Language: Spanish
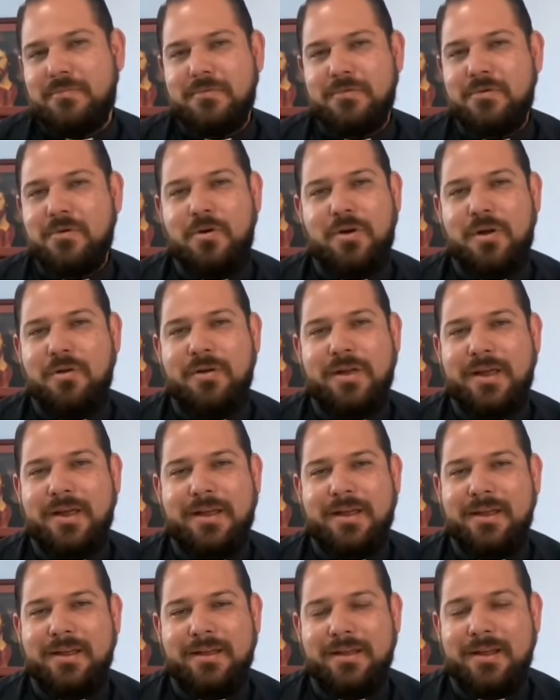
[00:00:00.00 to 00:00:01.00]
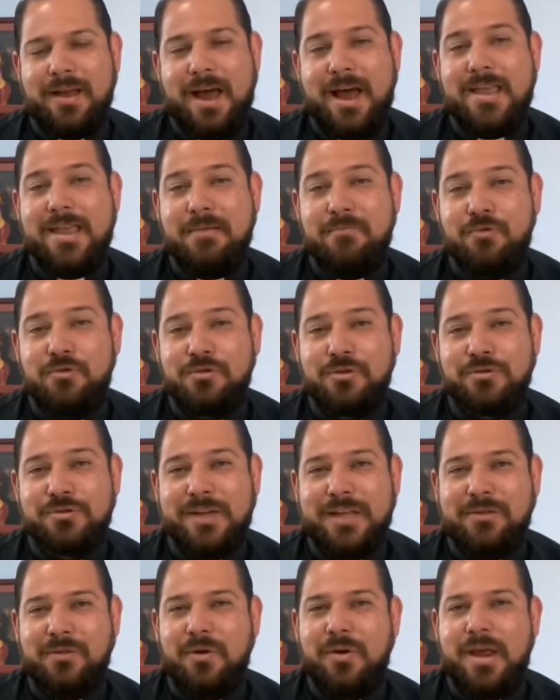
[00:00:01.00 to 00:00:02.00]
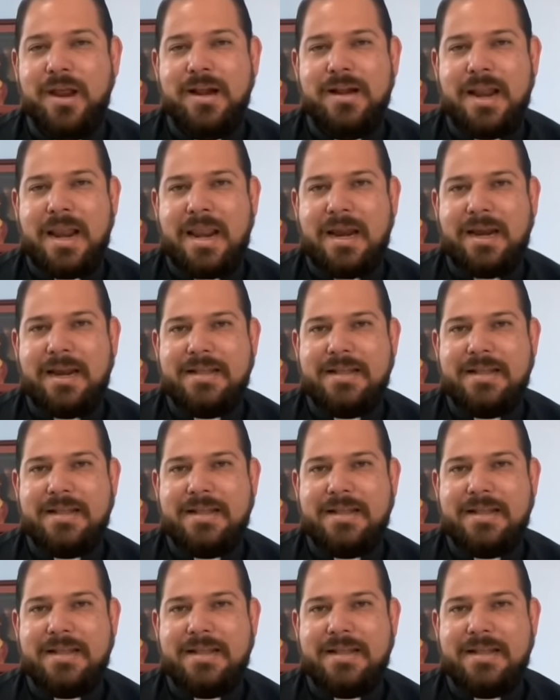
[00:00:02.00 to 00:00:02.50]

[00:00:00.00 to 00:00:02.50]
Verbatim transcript: No creo que haya muchos que toleren a la